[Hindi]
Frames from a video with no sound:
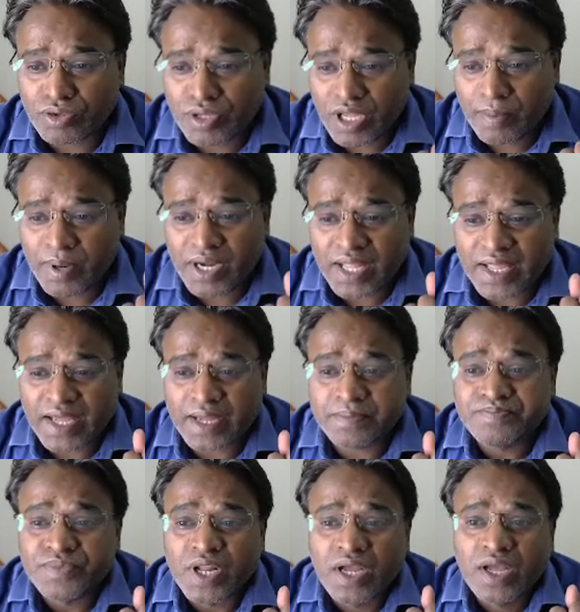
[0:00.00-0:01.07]
तो ये भी ठीक है
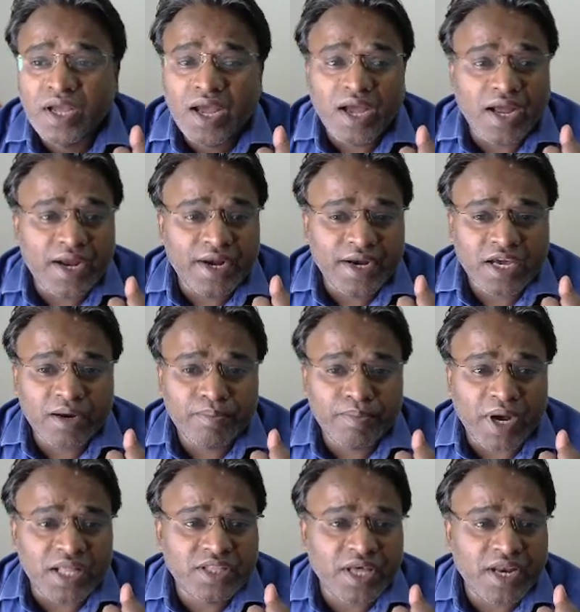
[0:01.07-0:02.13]
एंड अगर हम
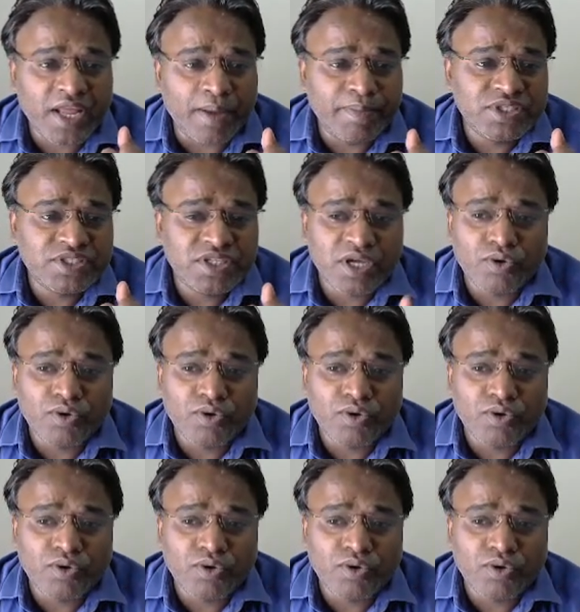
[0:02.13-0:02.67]
बात करें यहाँ पे शेयर